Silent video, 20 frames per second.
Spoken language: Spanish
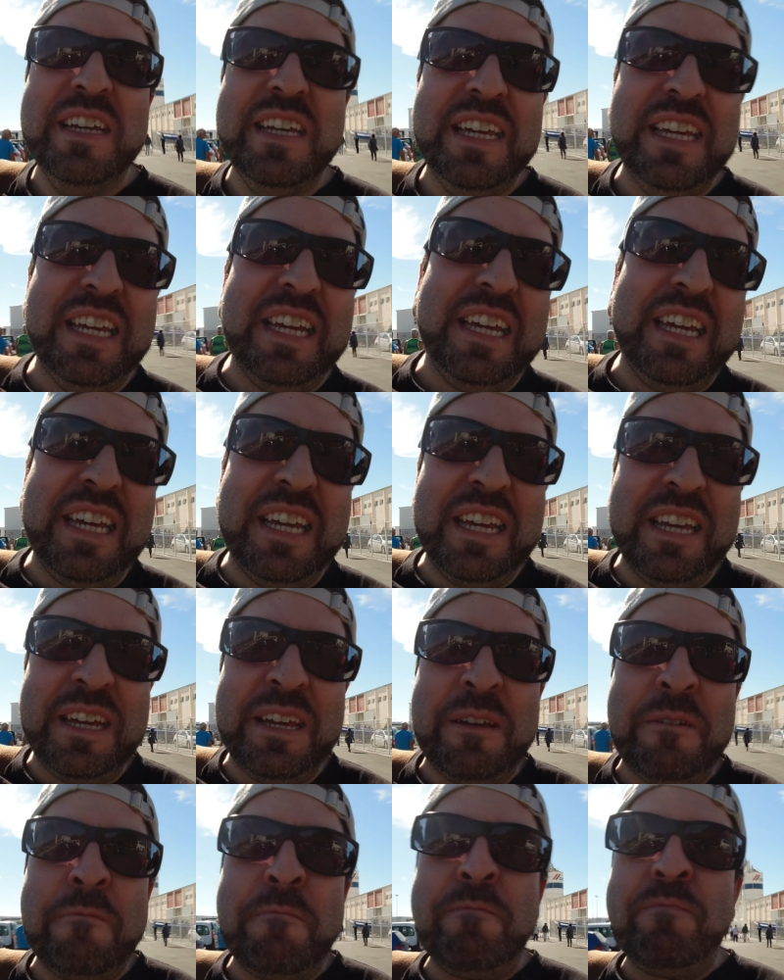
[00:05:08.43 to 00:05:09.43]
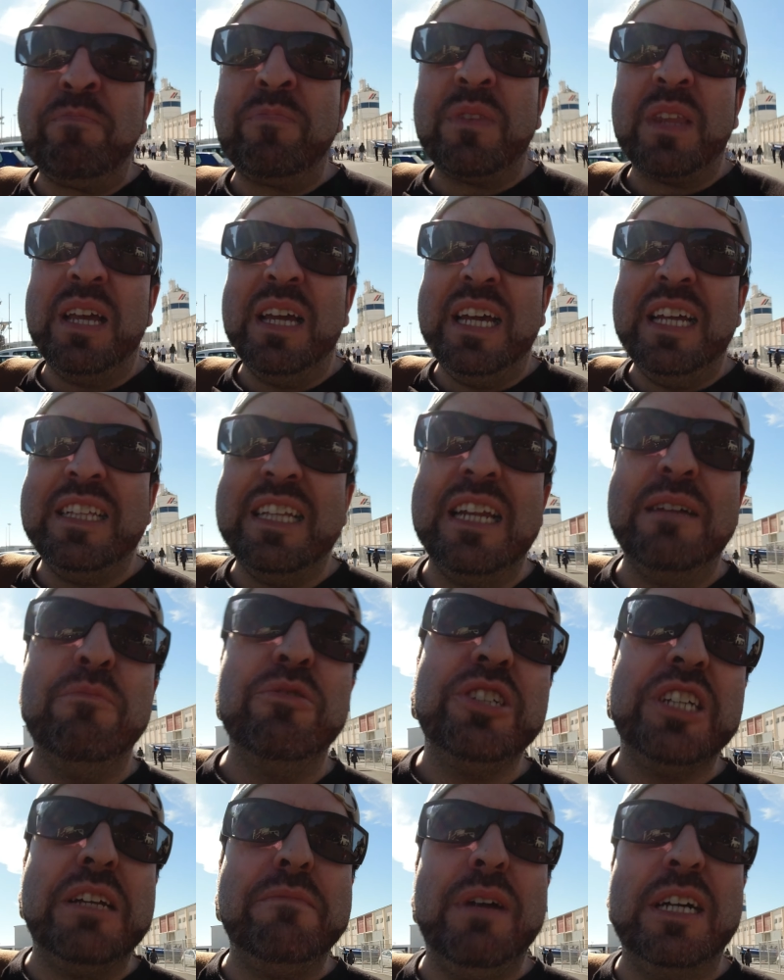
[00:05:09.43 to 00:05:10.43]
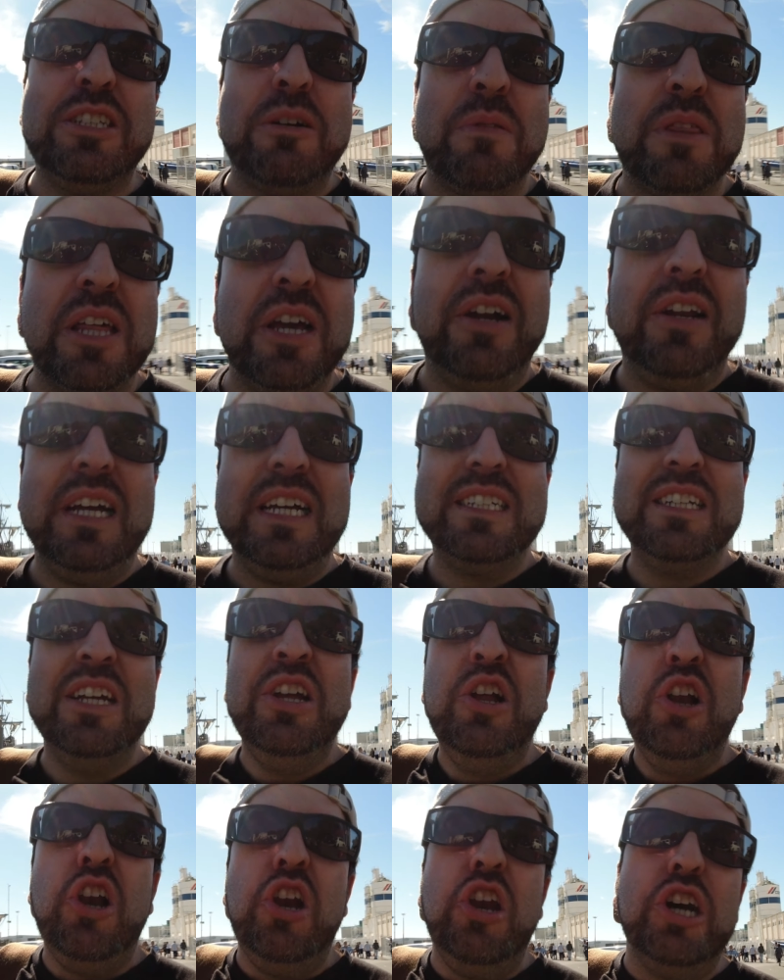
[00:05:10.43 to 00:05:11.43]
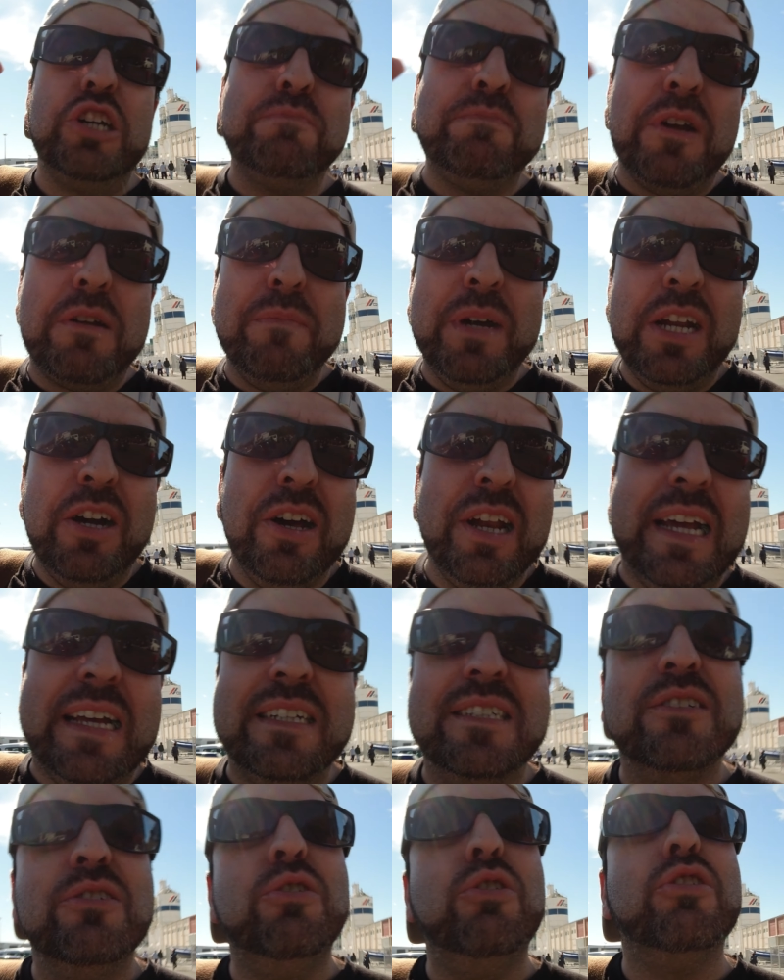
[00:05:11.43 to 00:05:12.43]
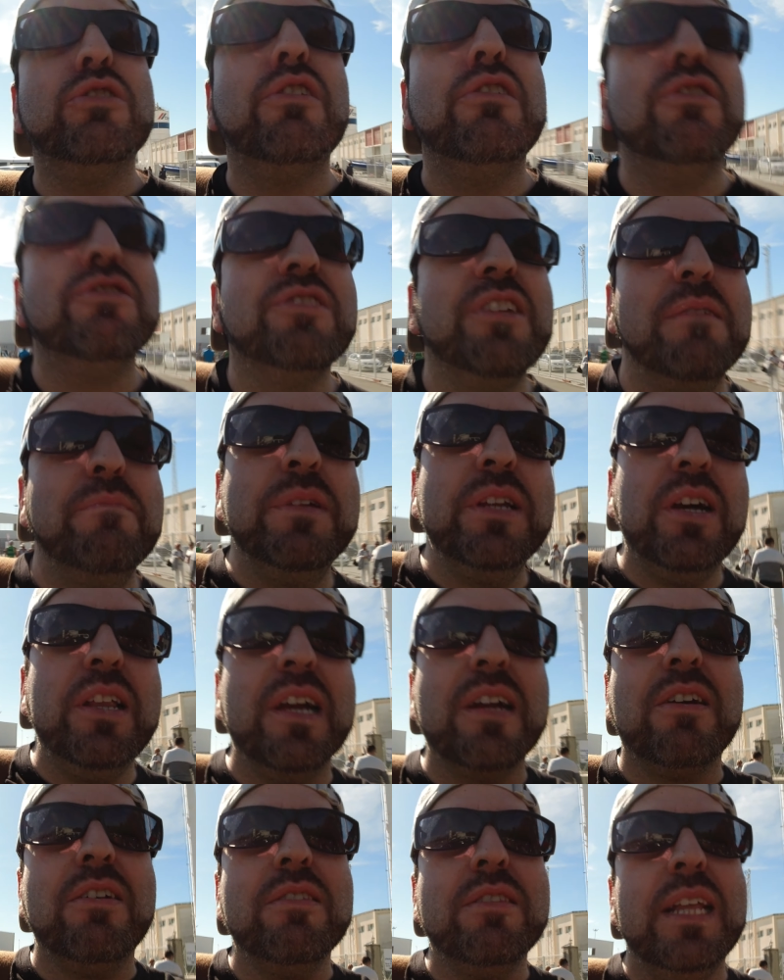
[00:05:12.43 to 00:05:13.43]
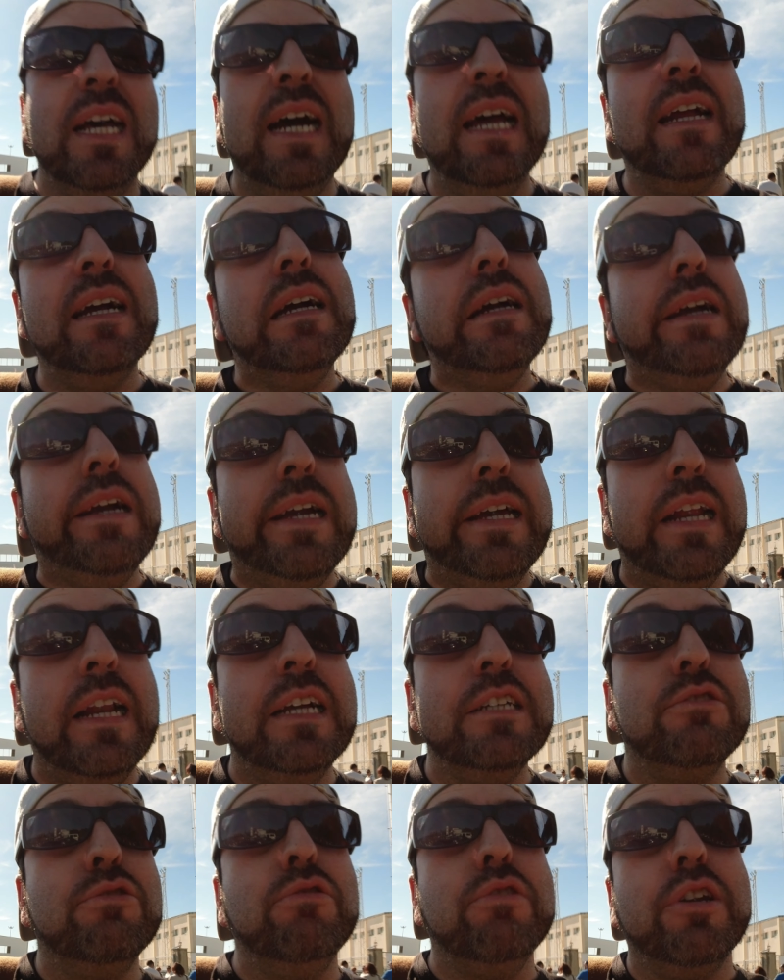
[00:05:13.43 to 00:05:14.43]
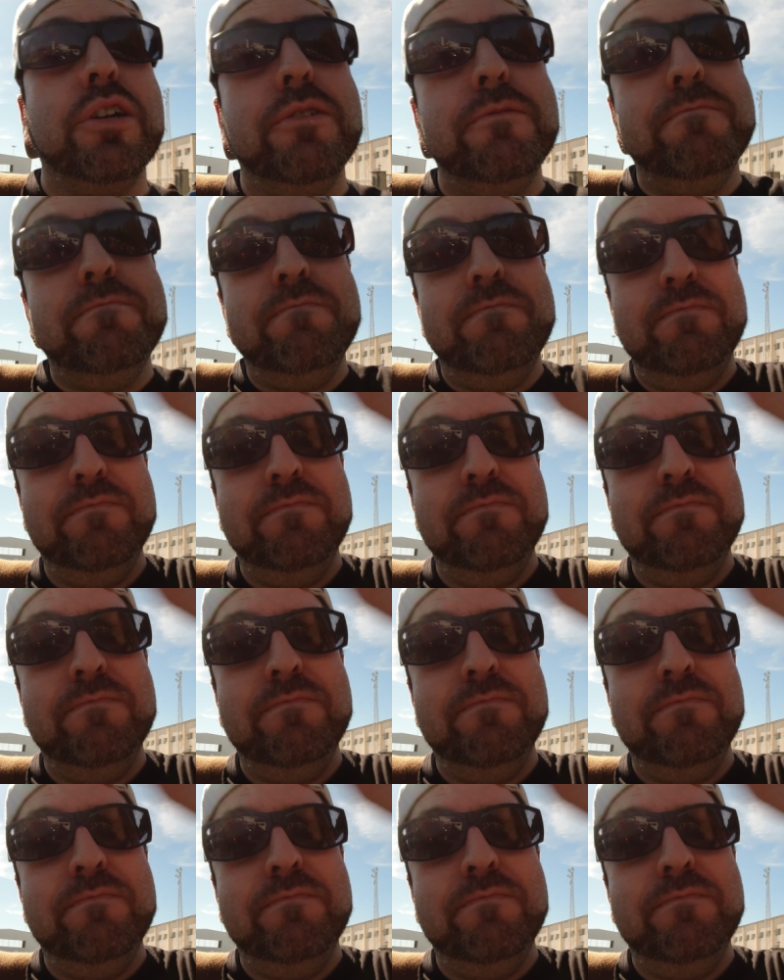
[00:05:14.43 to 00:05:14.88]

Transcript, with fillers: Y, tiene muchas más opciones. Los pormenores os los termino de contar en el estudio.